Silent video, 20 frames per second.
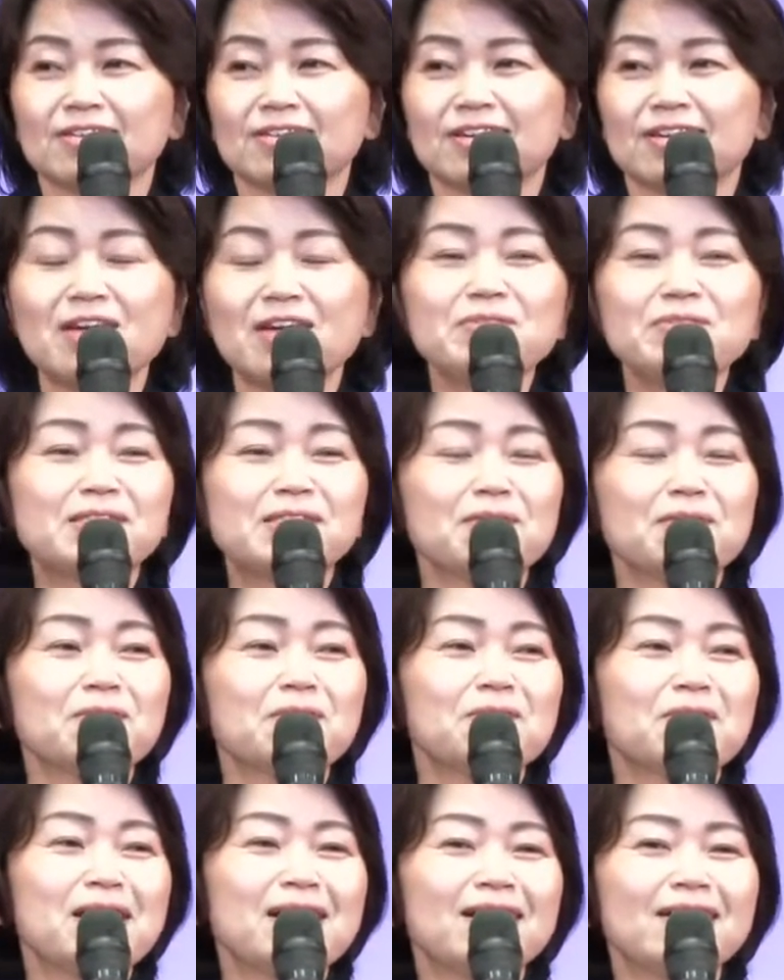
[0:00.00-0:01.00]
神
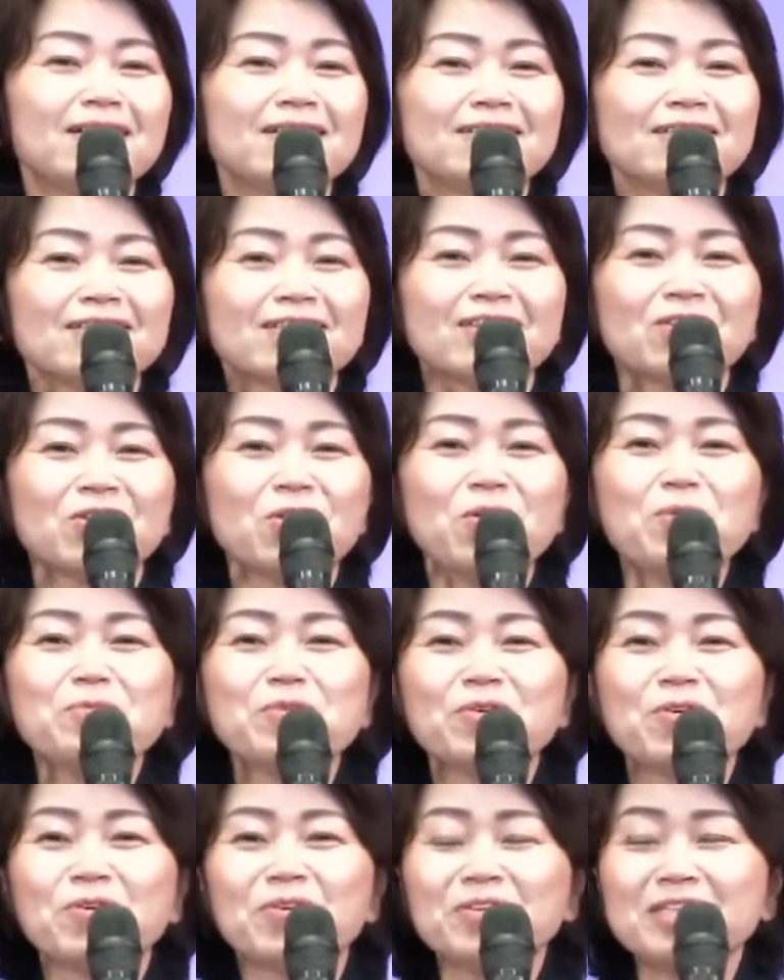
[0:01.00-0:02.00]
様は今日も
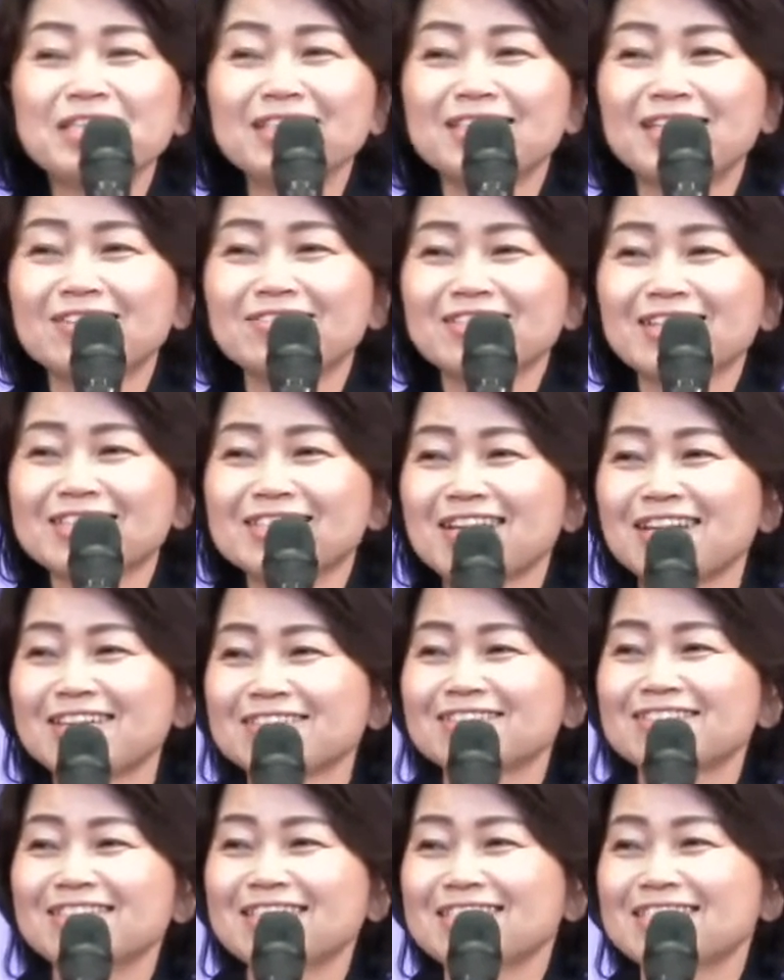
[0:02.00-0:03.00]
ここにいてくださ
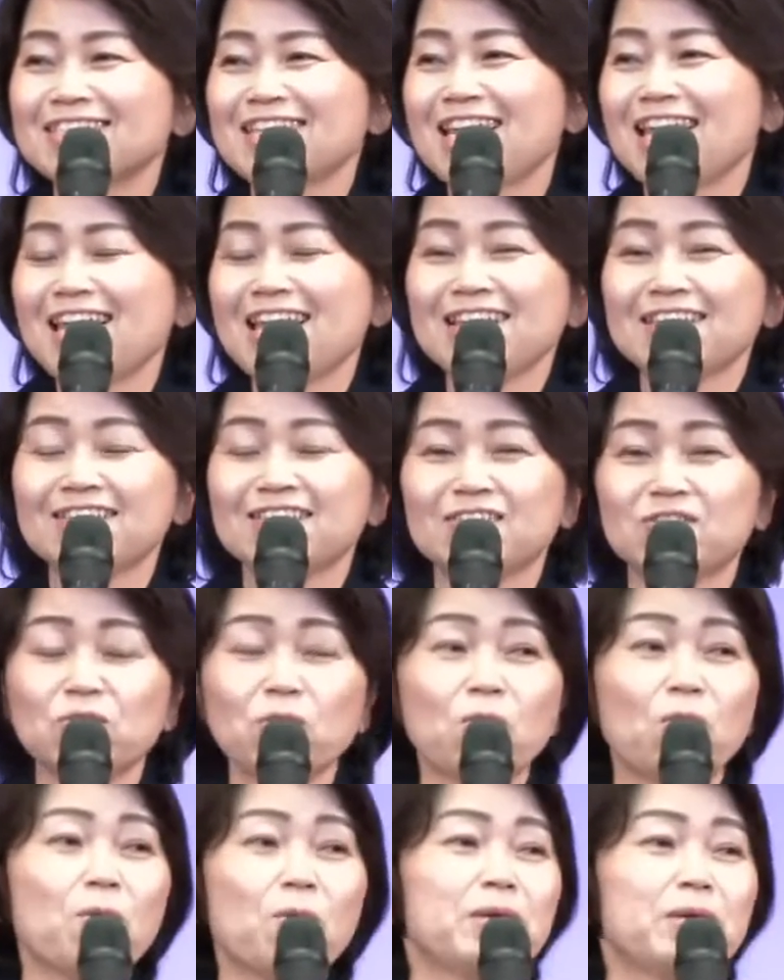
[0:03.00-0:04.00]
るんですねと
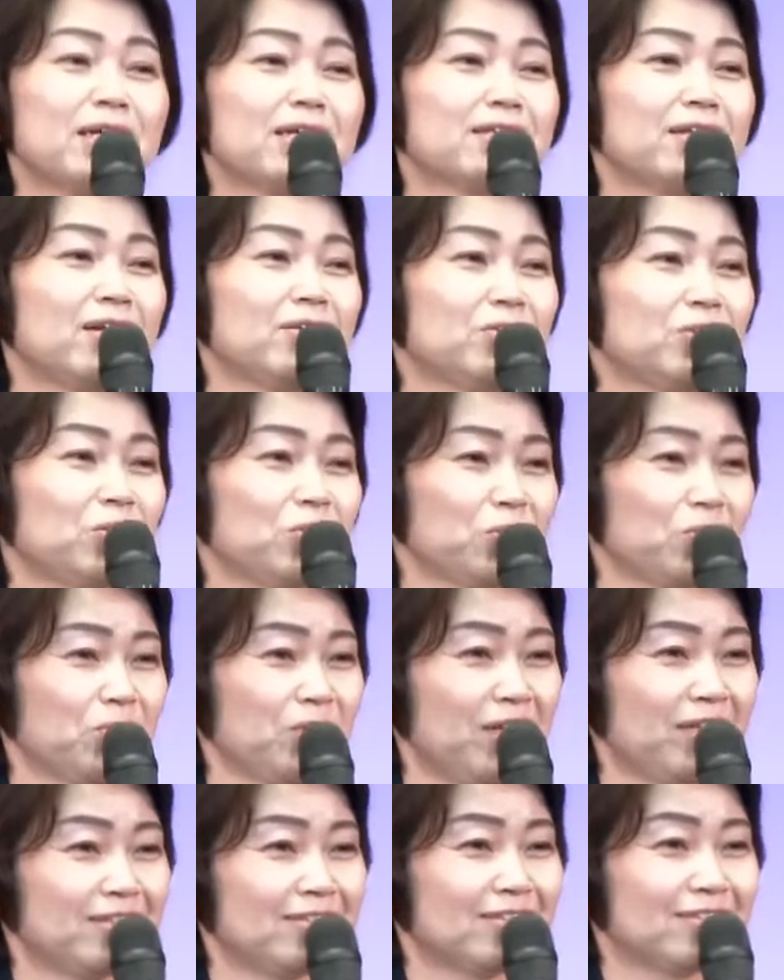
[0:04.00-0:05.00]
褒めたたえるということ
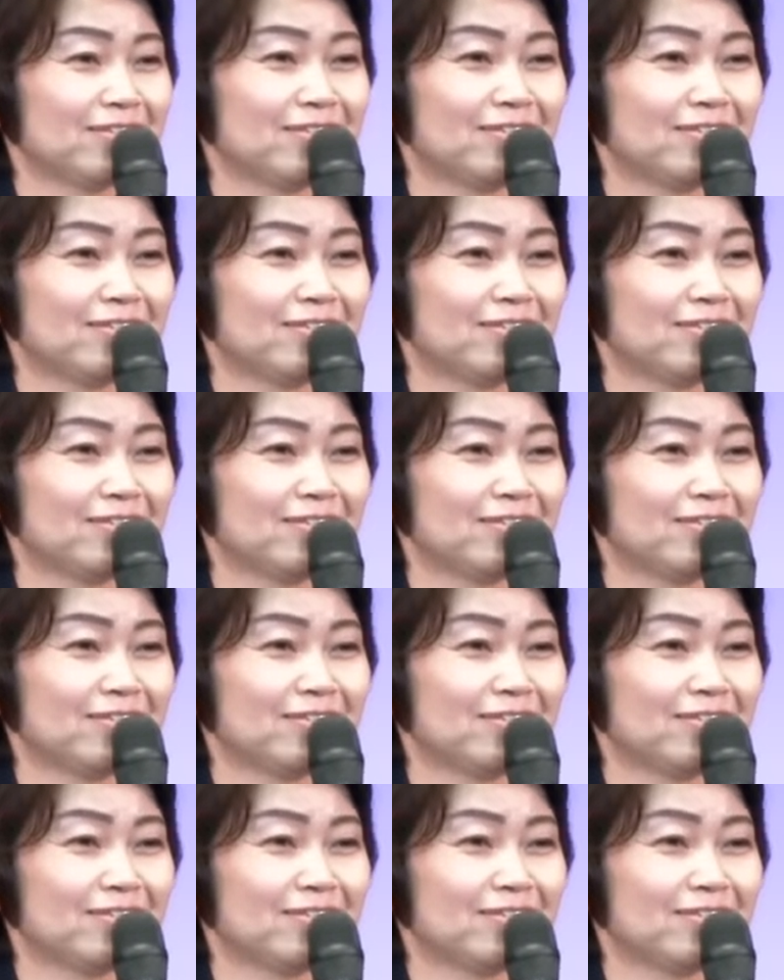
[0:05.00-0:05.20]
です。